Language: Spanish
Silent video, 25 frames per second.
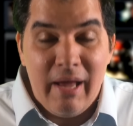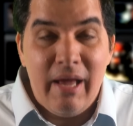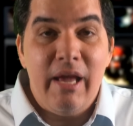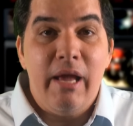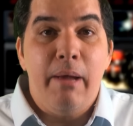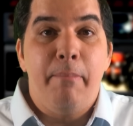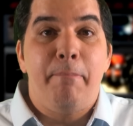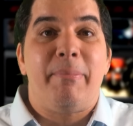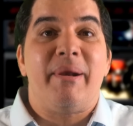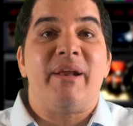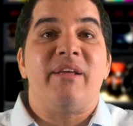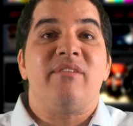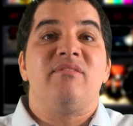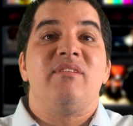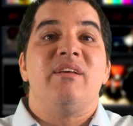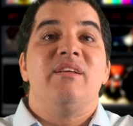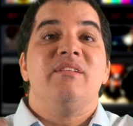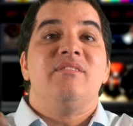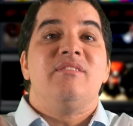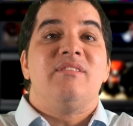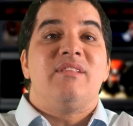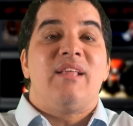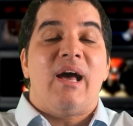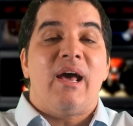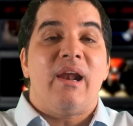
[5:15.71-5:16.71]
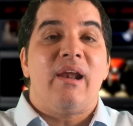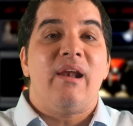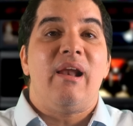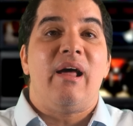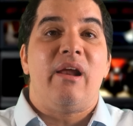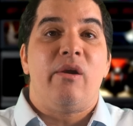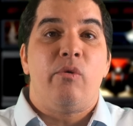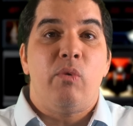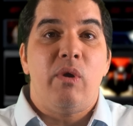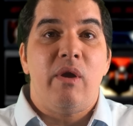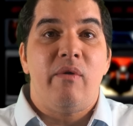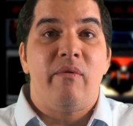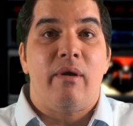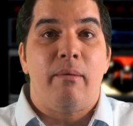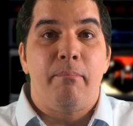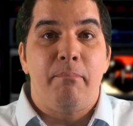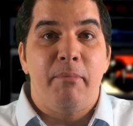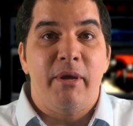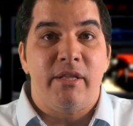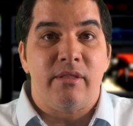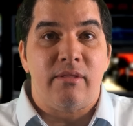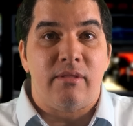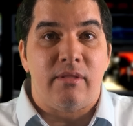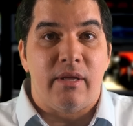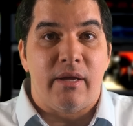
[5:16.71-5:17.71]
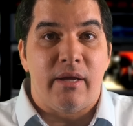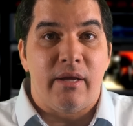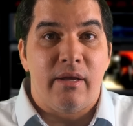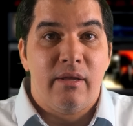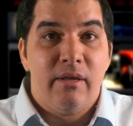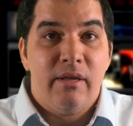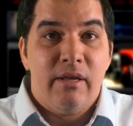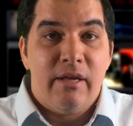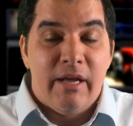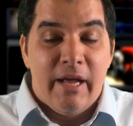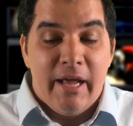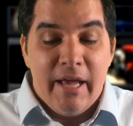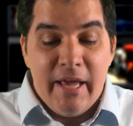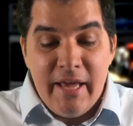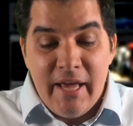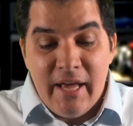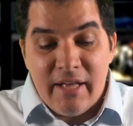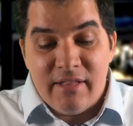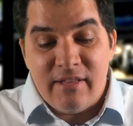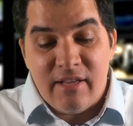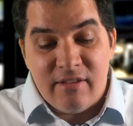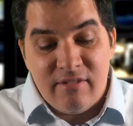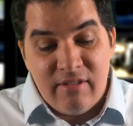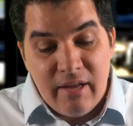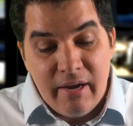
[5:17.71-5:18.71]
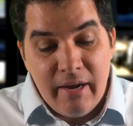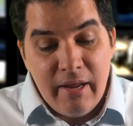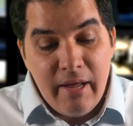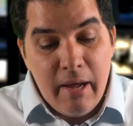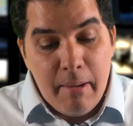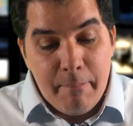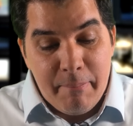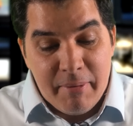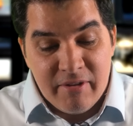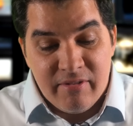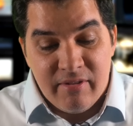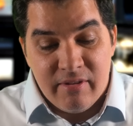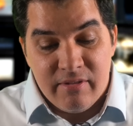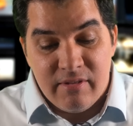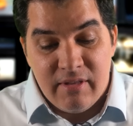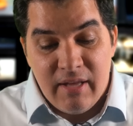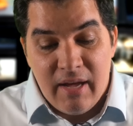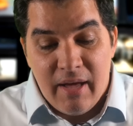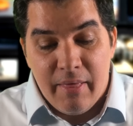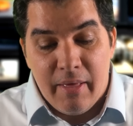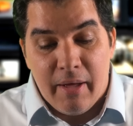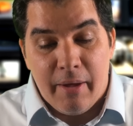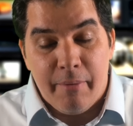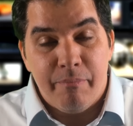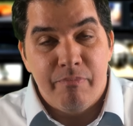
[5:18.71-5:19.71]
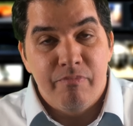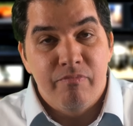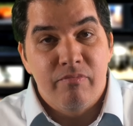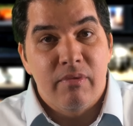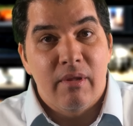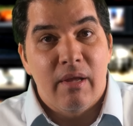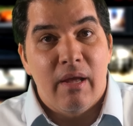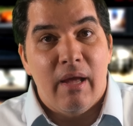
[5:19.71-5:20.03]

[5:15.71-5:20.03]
y presentarla nuevamente y esta sería presentada